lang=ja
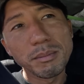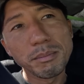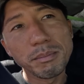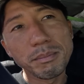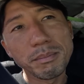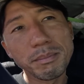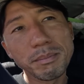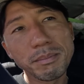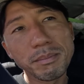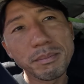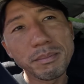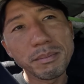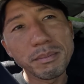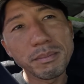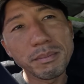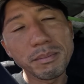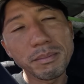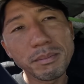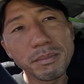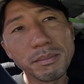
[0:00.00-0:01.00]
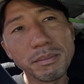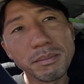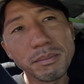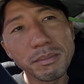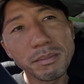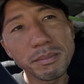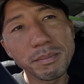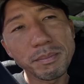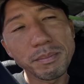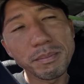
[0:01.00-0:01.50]
うー
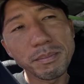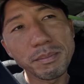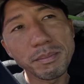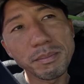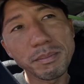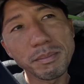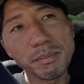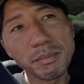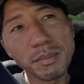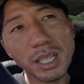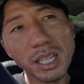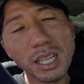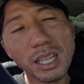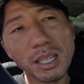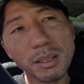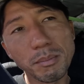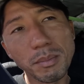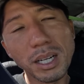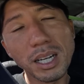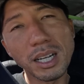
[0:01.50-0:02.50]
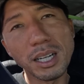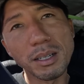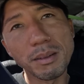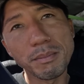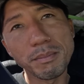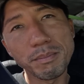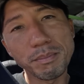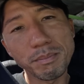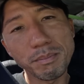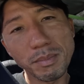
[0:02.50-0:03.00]
ん、まあまあ、
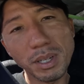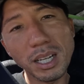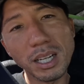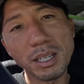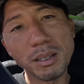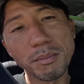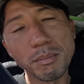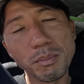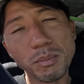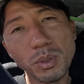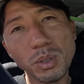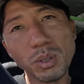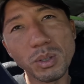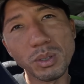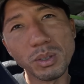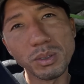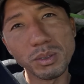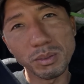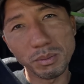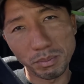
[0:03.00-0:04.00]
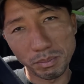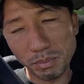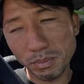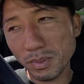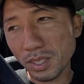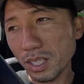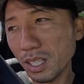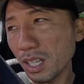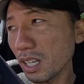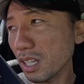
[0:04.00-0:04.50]
まあ、もう、
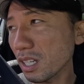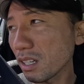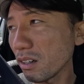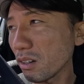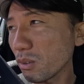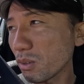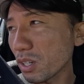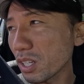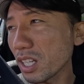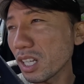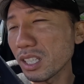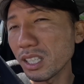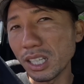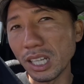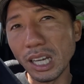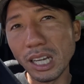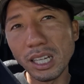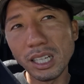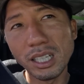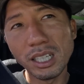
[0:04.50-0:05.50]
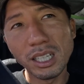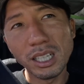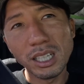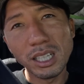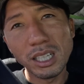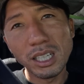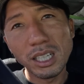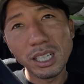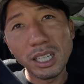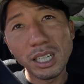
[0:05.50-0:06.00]
結果はこれなんで、
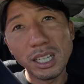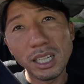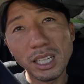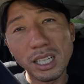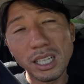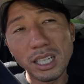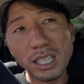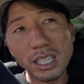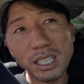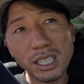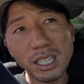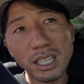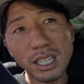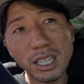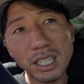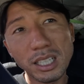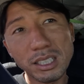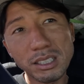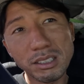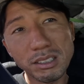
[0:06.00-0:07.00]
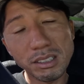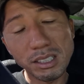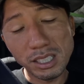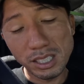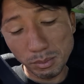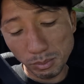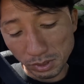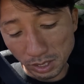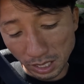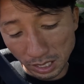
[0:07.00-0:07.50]
えー、次
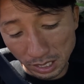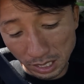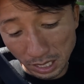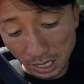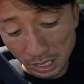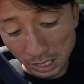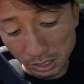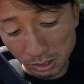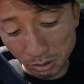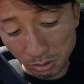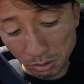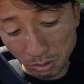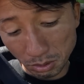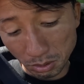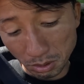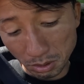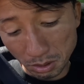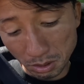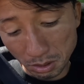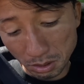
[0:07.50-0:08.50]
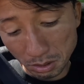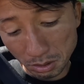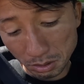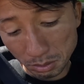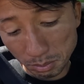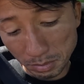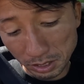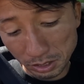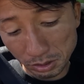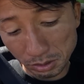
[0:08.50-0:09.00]
に向けてちょっと、
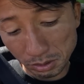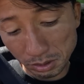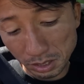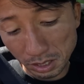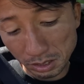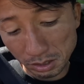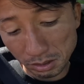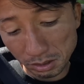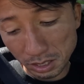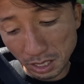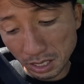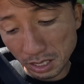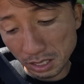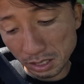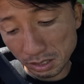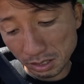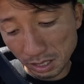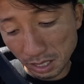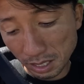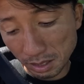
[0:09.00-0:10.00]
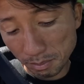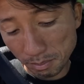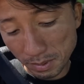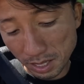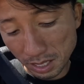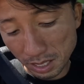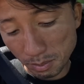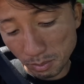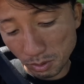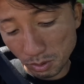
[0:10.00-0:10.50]
まあ、修正するだけですね。
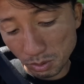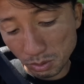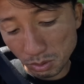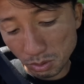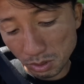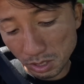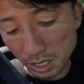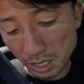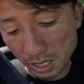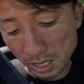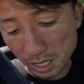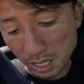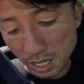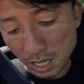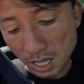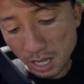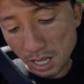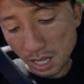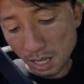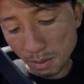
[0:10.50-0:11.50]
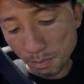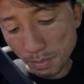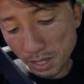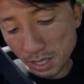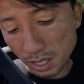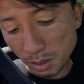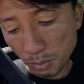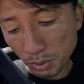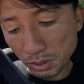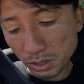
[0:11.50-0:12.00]
まあでも本当に、やっぱ
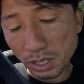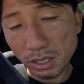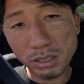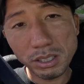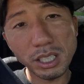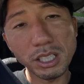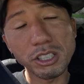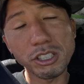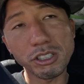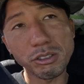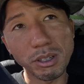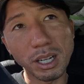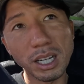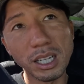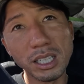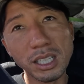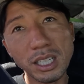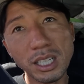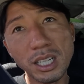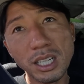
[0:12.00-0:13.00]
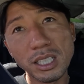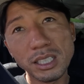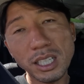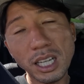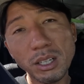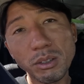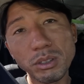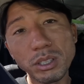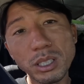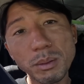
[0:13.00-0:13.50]
りね、持ってる選手は
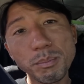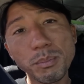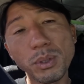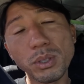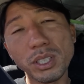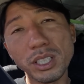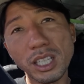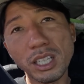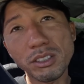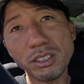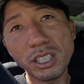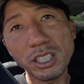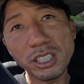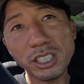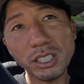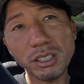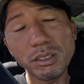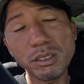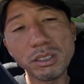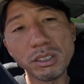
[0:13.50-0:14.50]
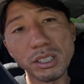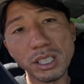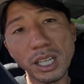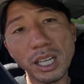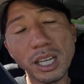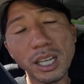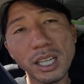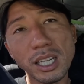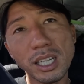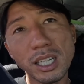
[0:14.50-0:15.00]
最後の1本で逆転してくるん
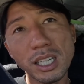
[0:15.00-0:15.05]
で、